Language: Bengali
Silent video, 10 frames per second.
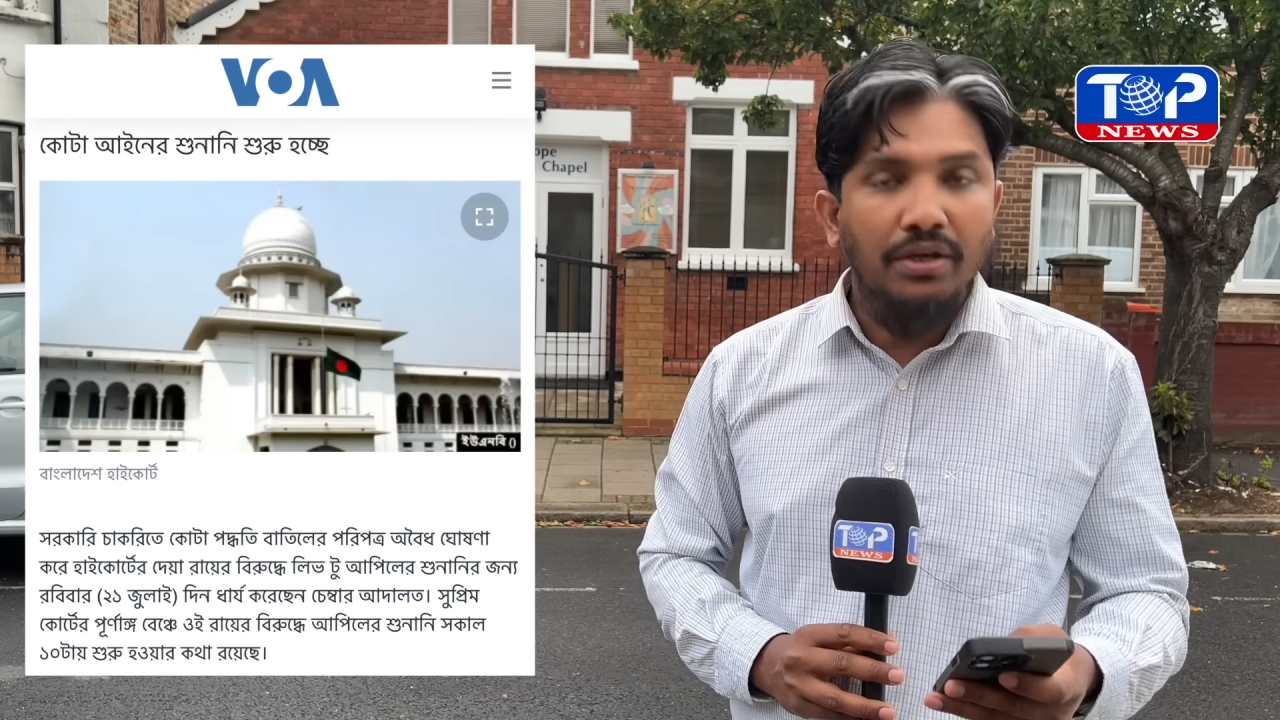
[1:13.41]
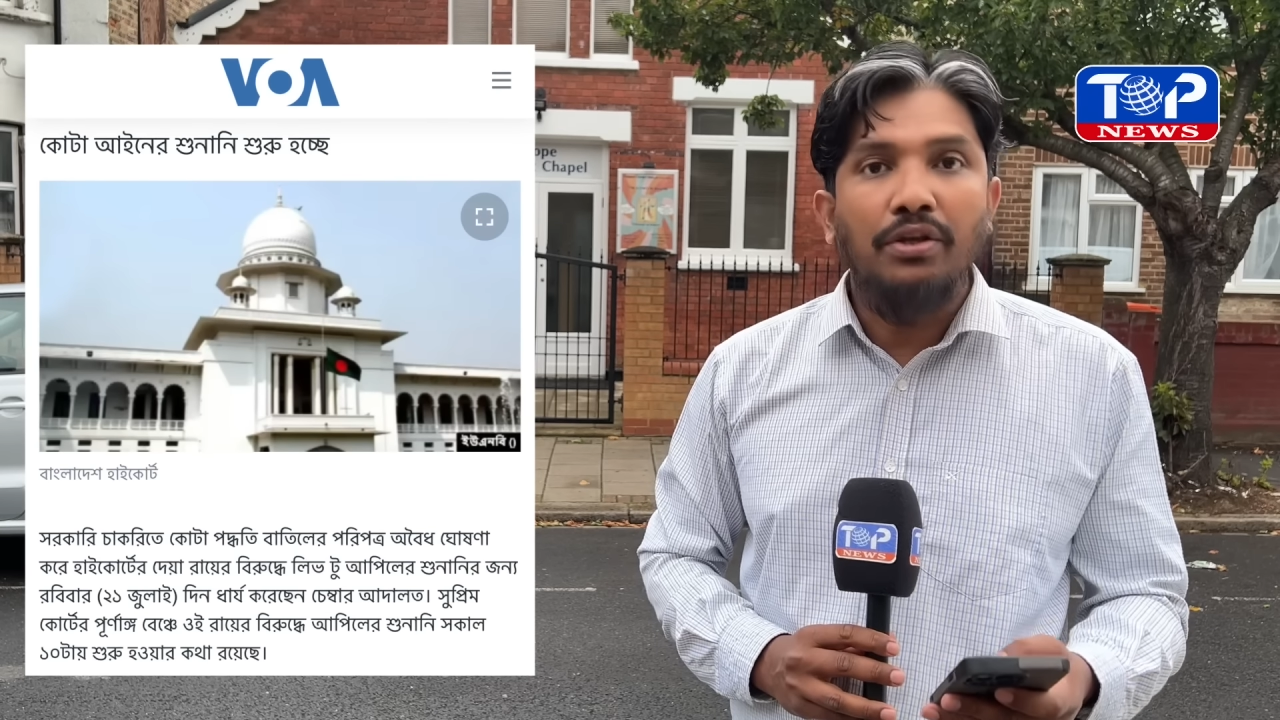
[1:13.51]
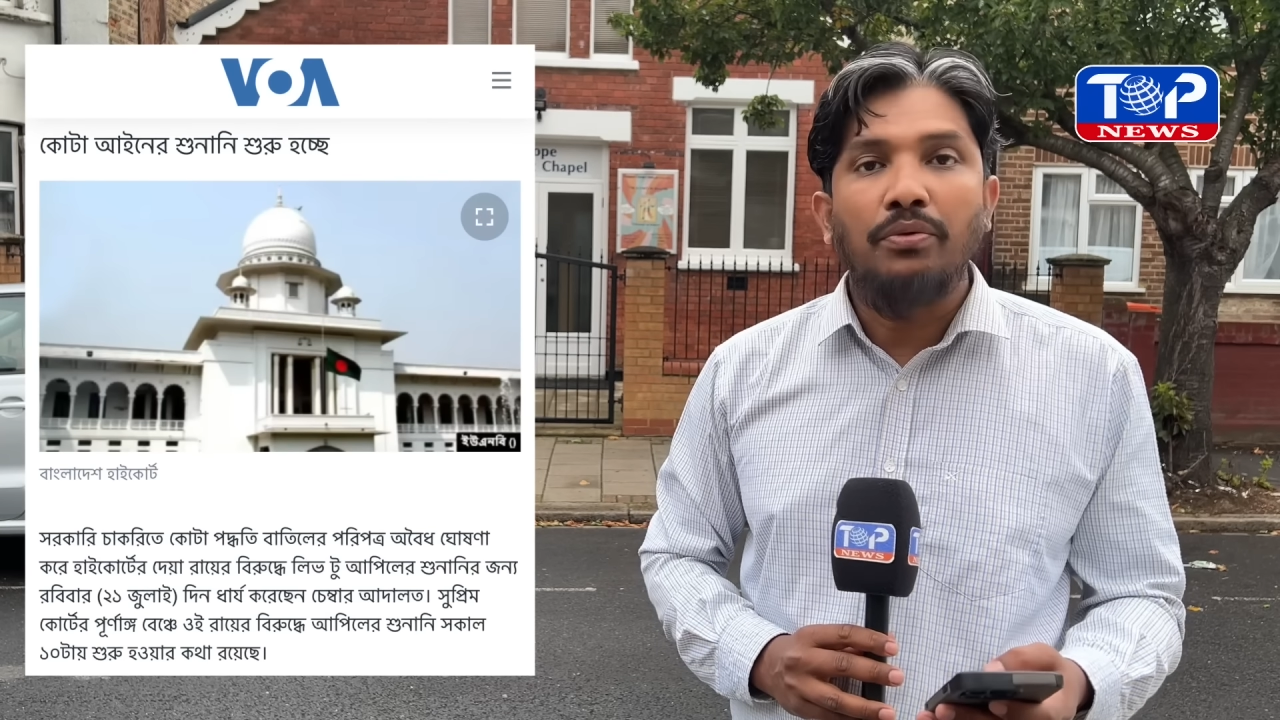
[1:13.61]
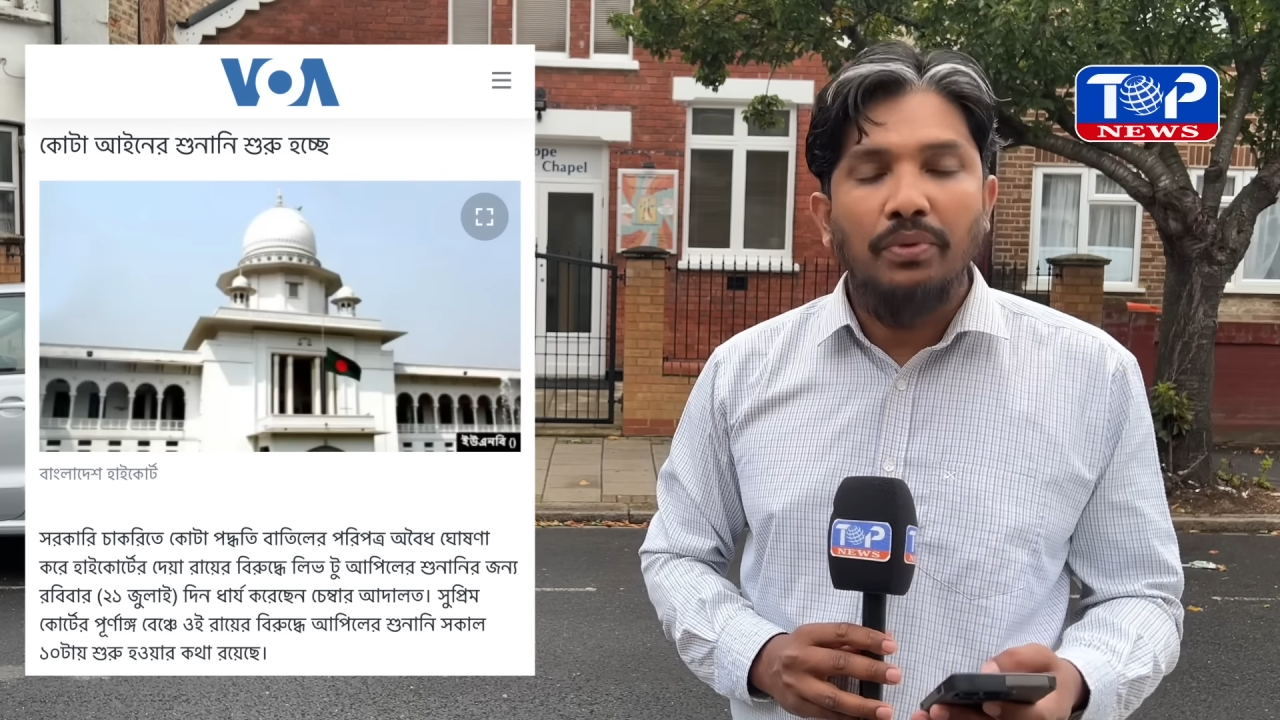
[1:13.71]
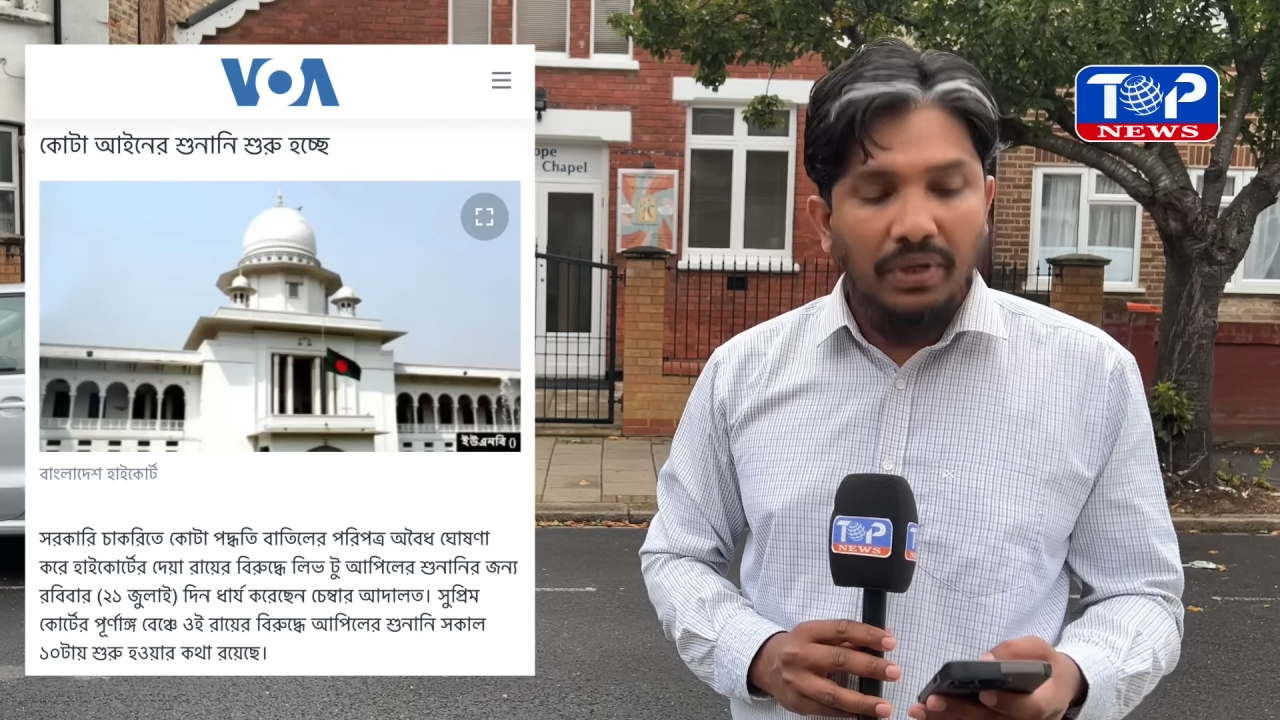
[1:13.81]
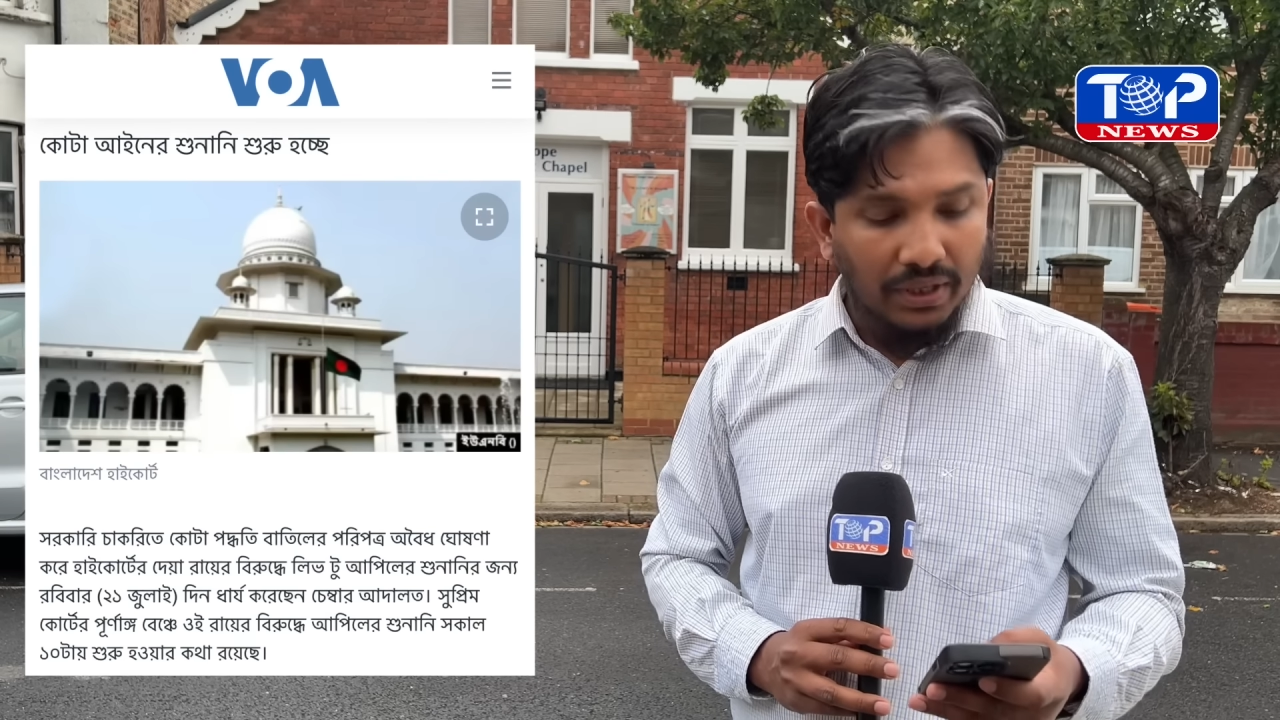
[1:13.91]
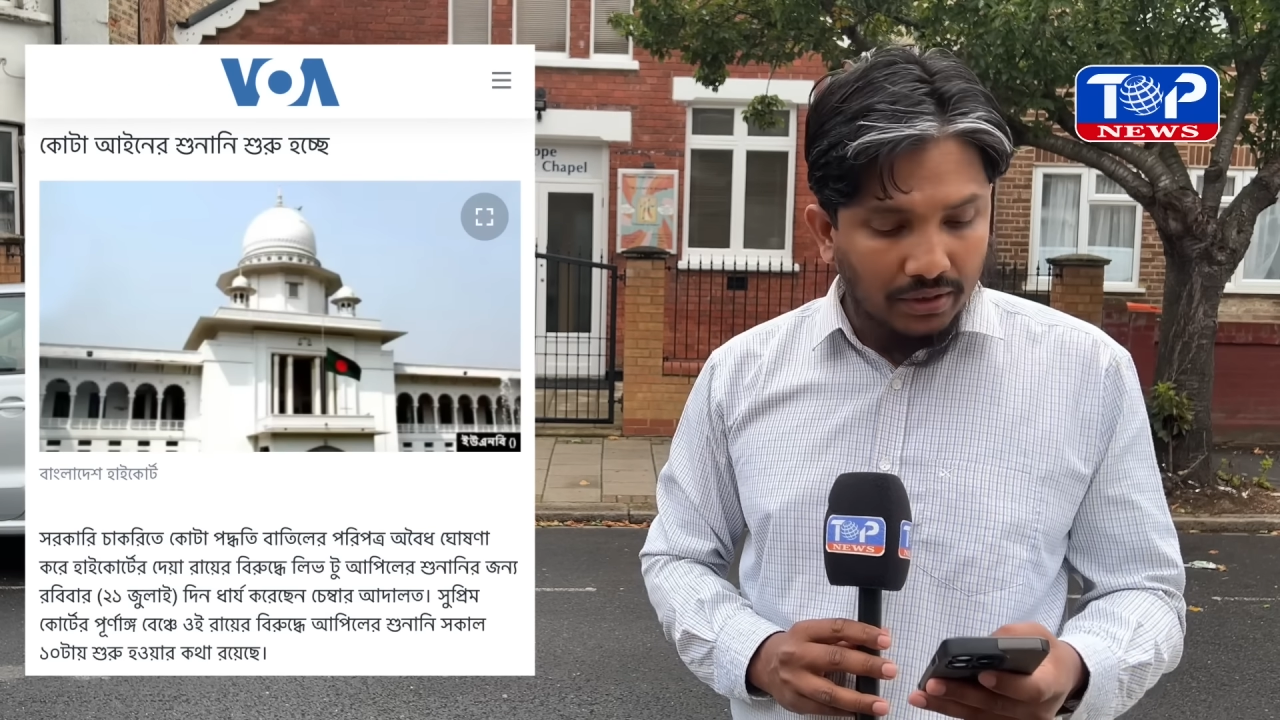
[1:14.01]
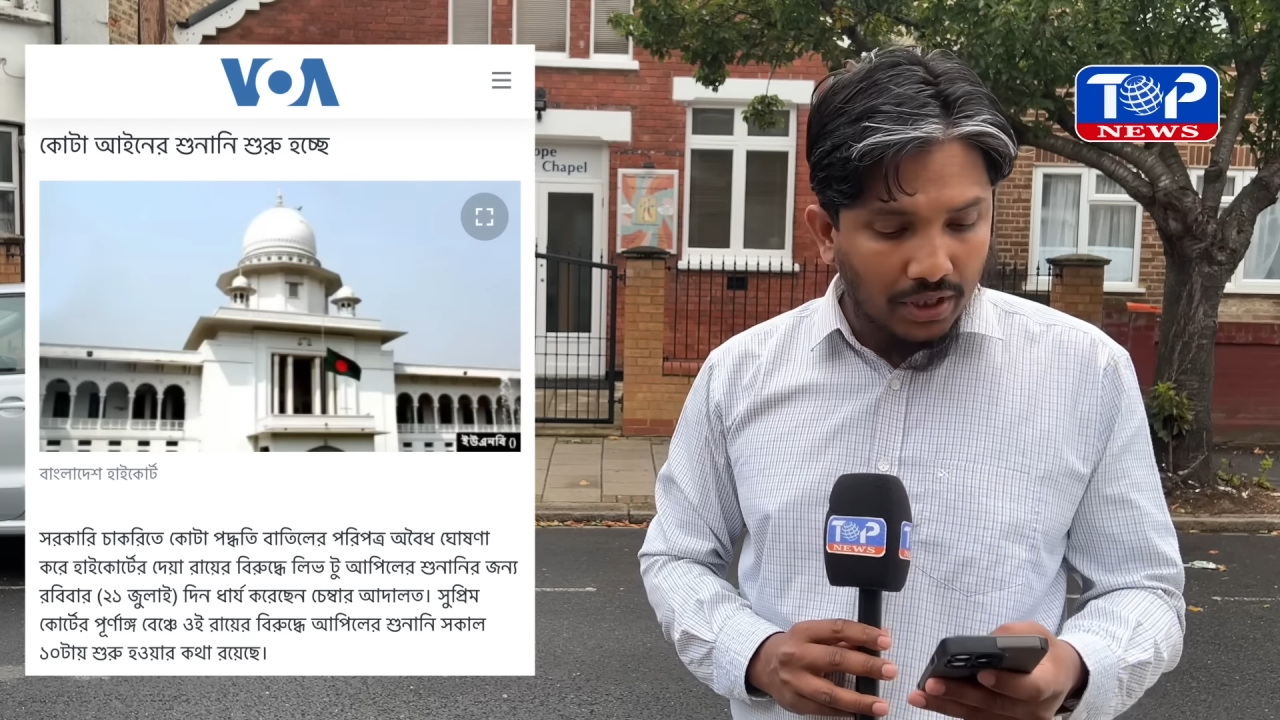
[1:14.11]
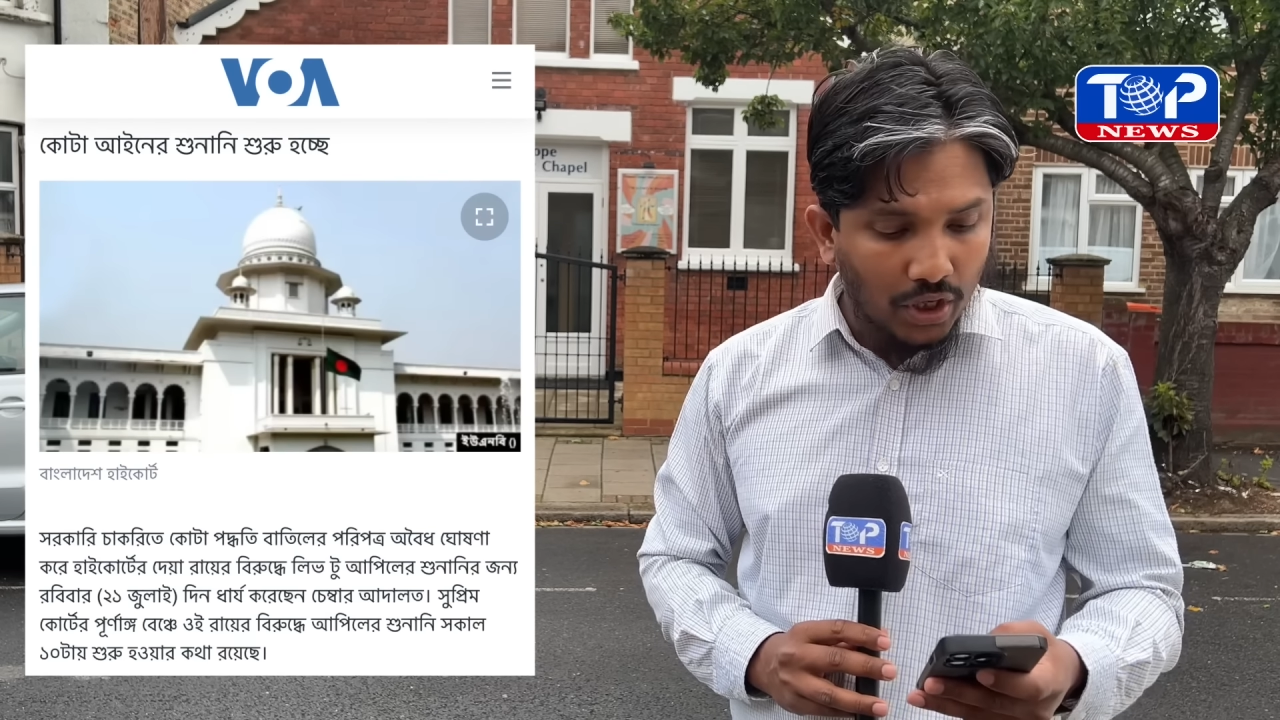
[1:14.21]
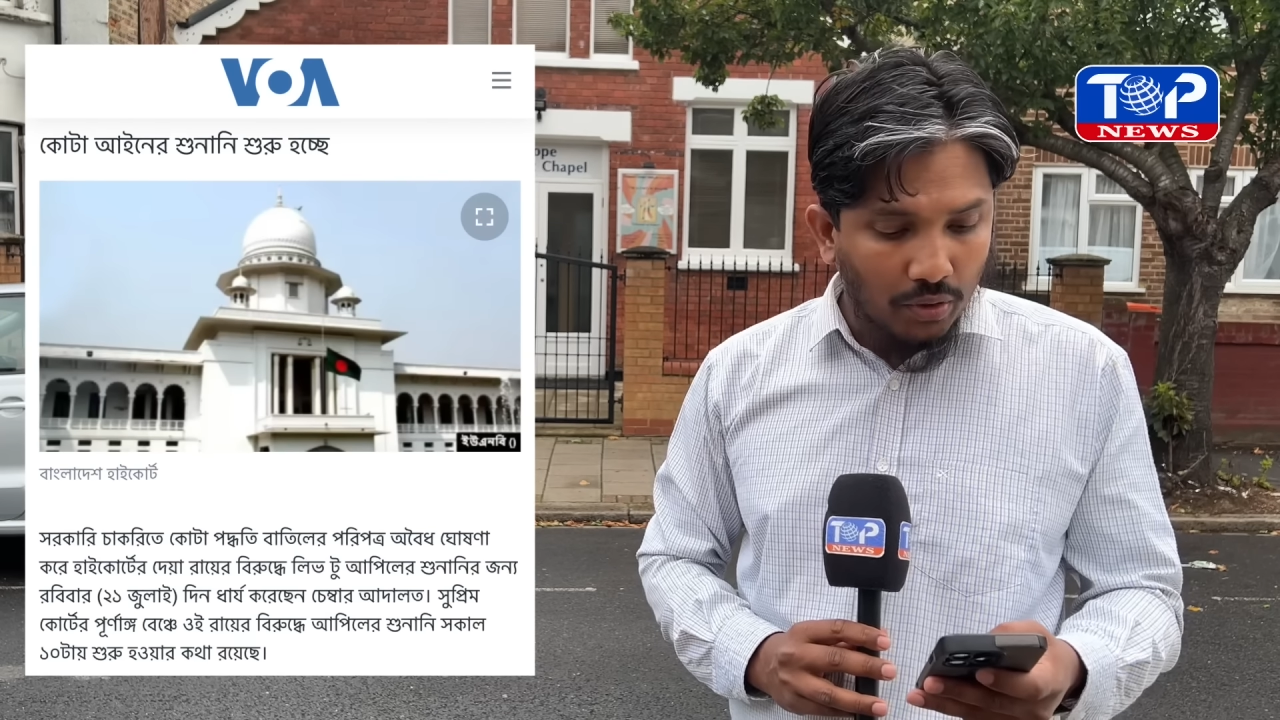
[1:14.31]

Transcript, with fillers: নিয়োগের ক্ষেত্রে